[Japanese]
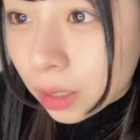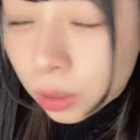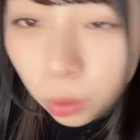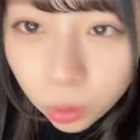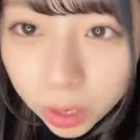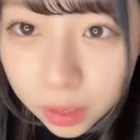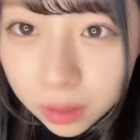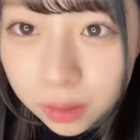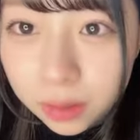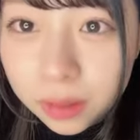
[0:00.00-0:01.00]
鳥
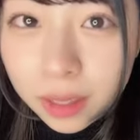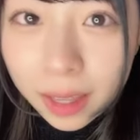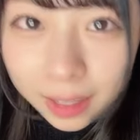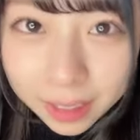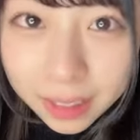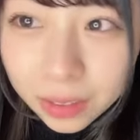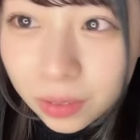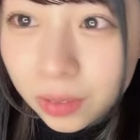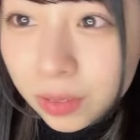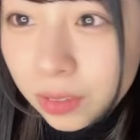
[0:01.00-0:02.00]
ありがと
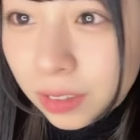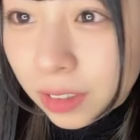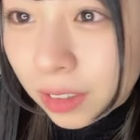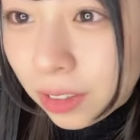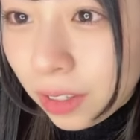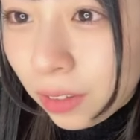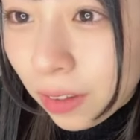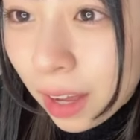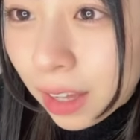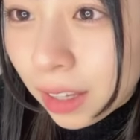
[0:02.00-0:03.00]
う9位
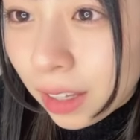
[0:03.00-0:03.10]
は